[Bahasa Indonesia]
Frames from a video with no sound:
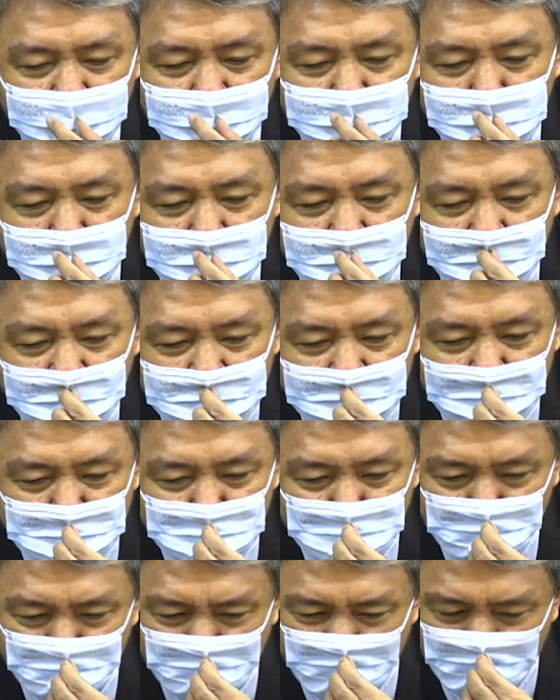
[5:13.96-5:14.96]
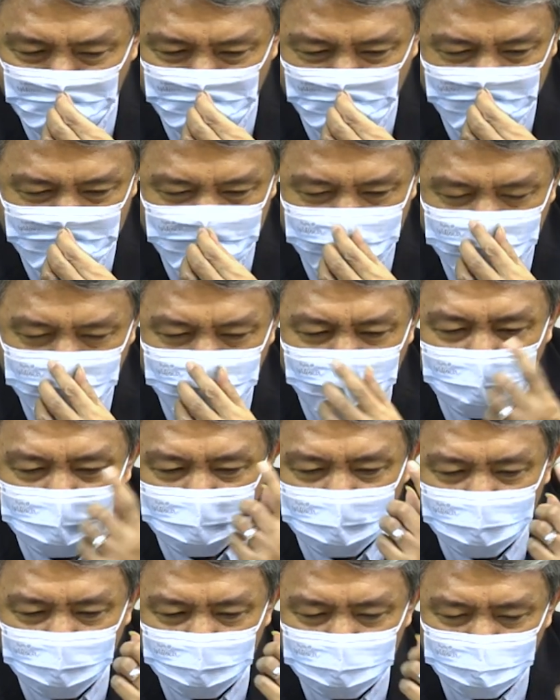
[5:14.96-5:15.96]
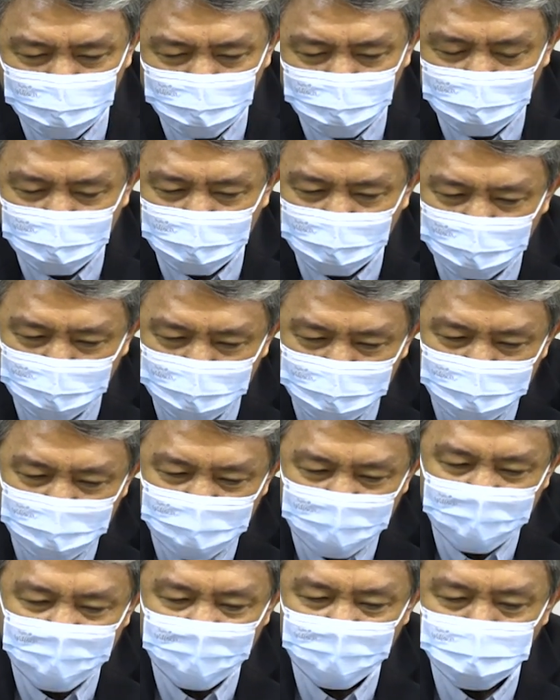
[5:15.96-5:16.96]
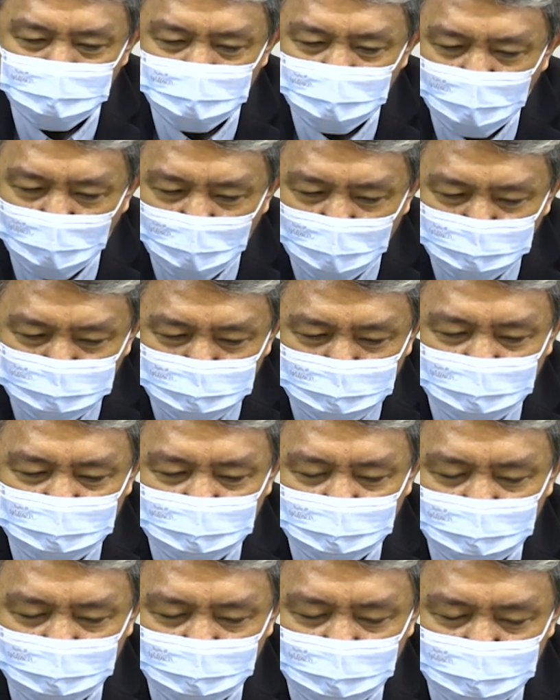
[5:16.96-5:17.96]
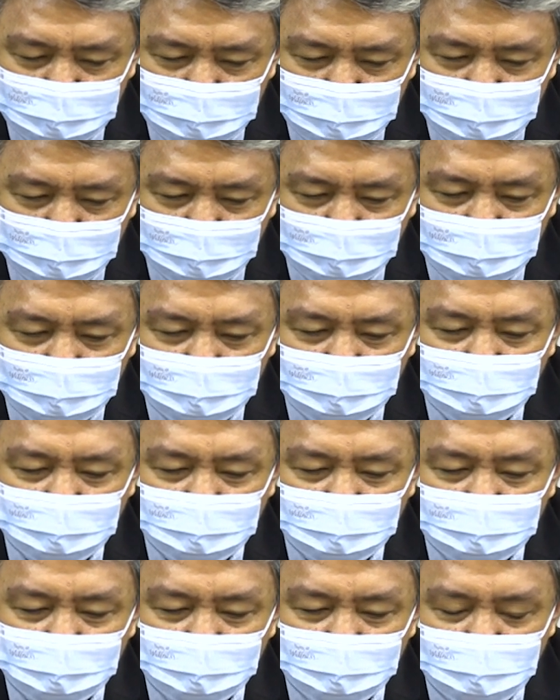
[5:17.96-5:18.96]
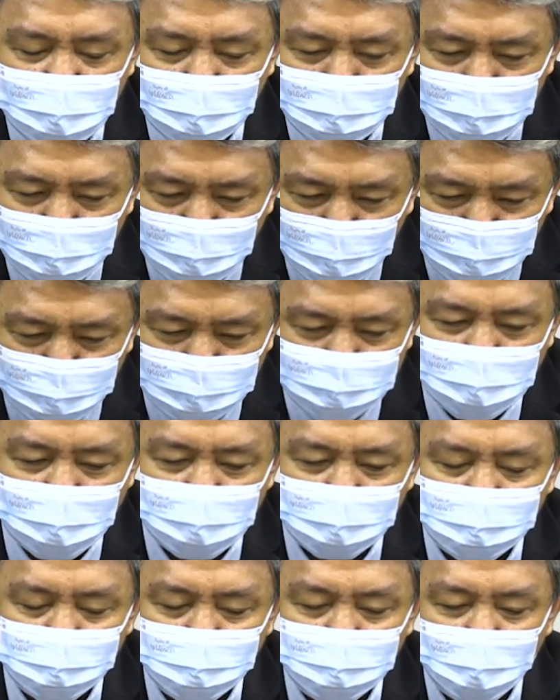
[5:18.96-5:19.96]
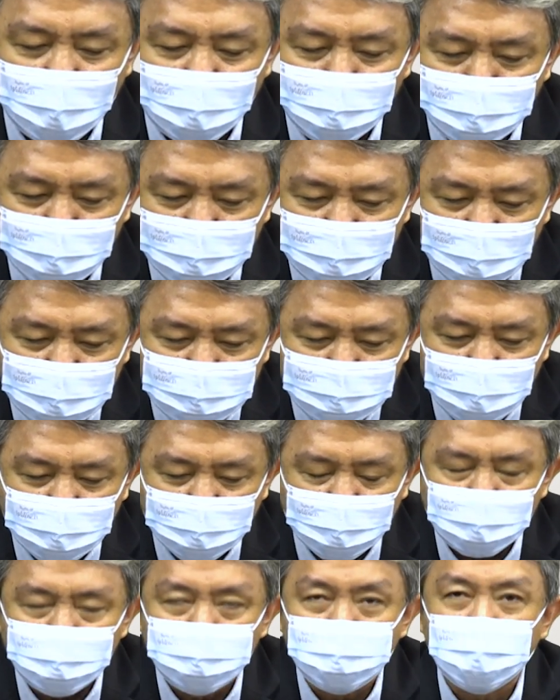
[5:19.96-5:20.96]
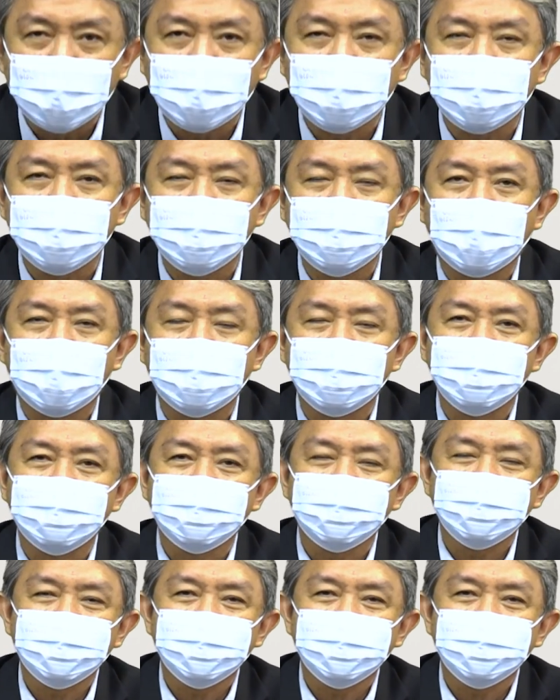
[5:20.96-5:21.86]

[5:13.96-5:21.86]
Maka kata Yesus kepada mereka, makananku ialah melakukan kehendak dia yang mengutus aku dan menyelesaikan pekerjaannya.